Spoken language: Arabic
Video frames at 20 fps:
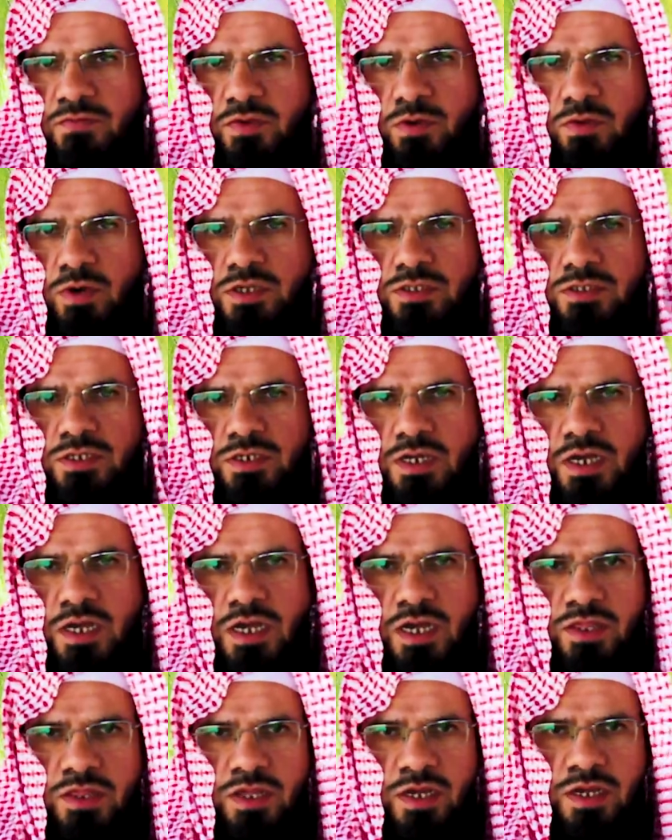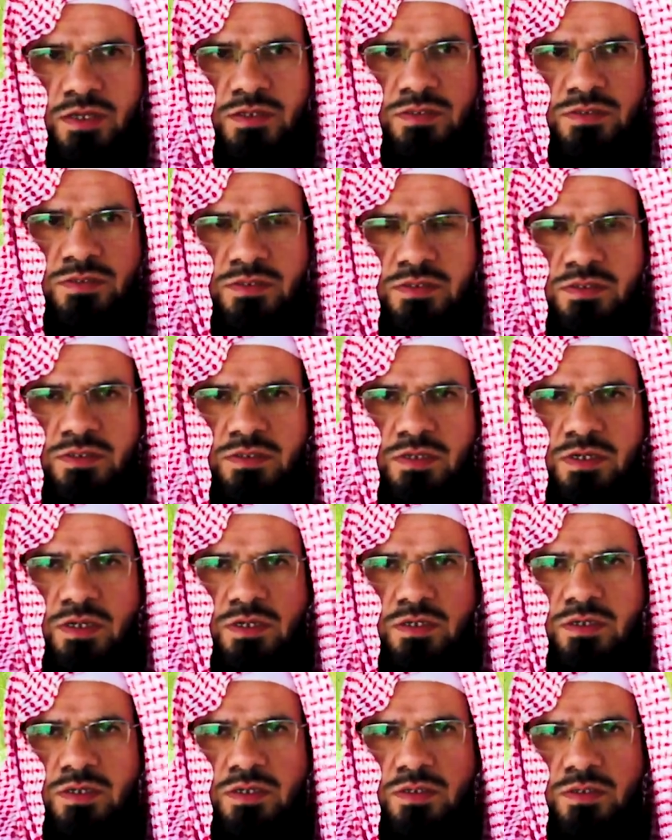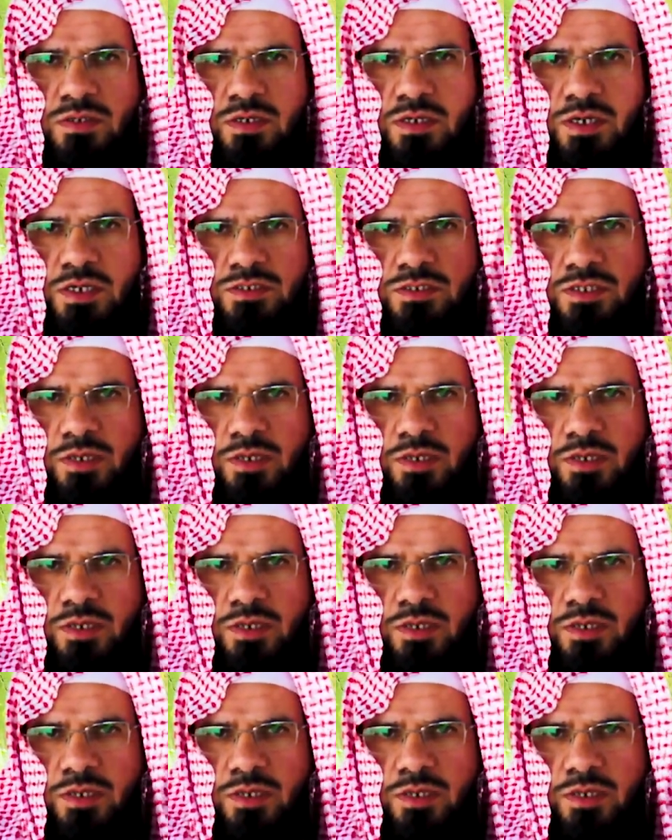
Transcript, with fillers: في وقتنا هذا قد